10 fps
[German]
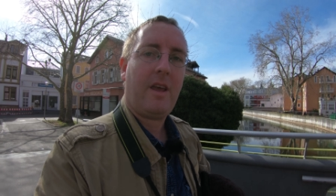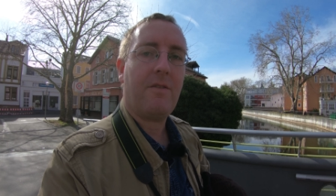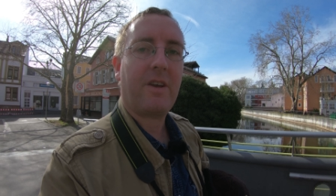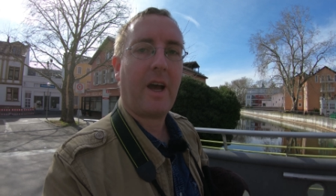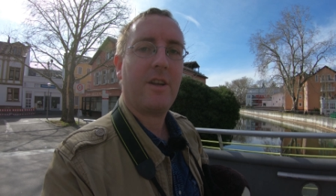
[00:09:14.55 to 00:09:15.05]

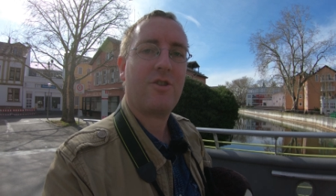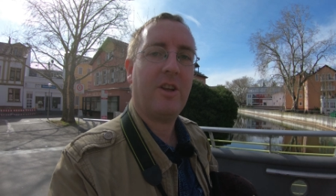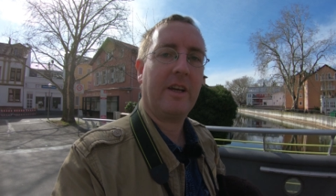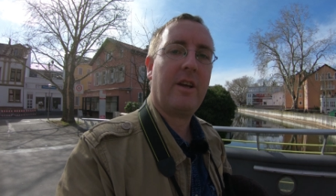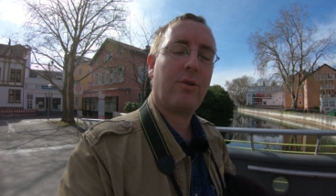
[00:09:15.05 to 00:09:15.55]
Ja, wie gerade
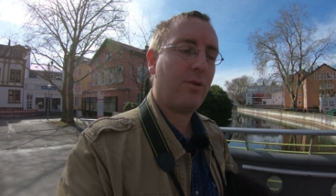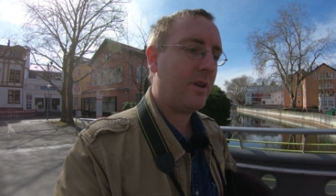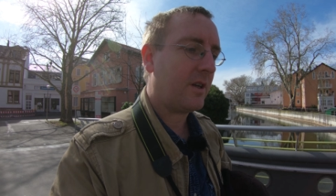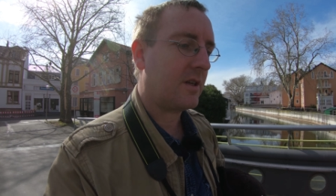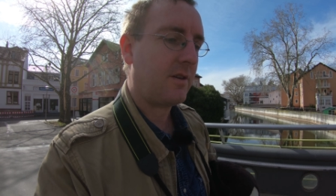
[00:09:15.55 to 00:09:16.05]
schon
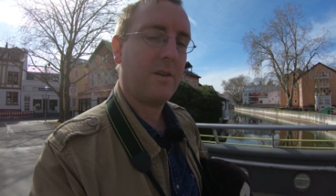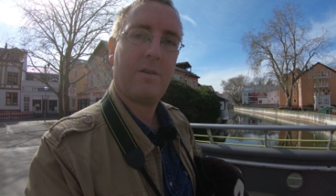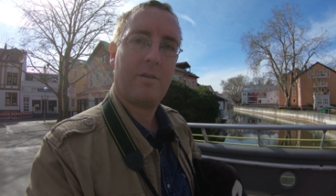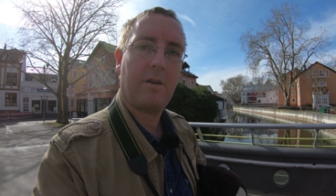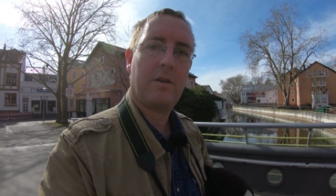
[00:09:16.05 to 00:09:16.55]
angekündigt,
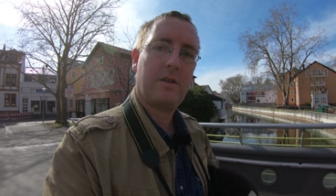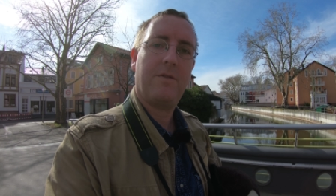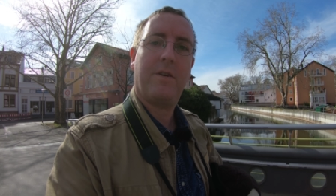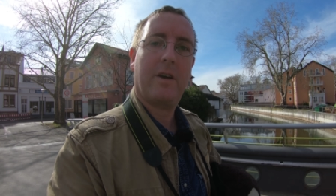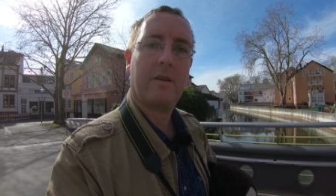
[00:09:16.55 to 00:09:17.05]
äh,
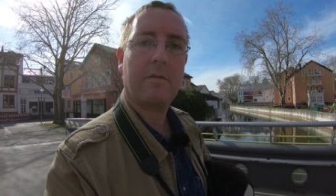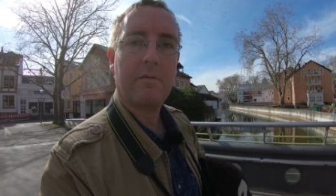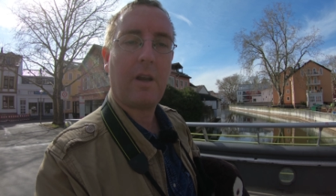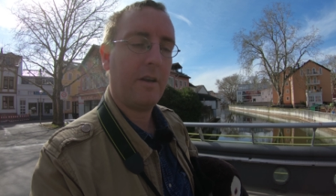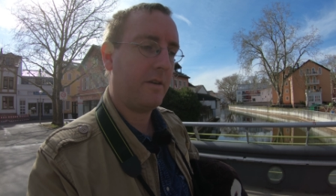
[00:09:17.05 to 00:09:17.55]
sind wir
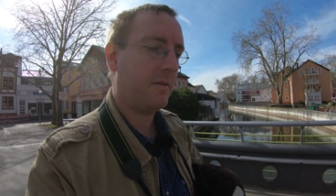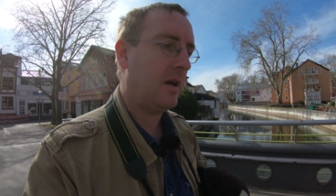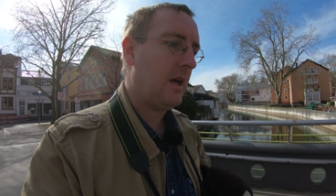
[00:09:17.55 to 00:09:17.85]
dann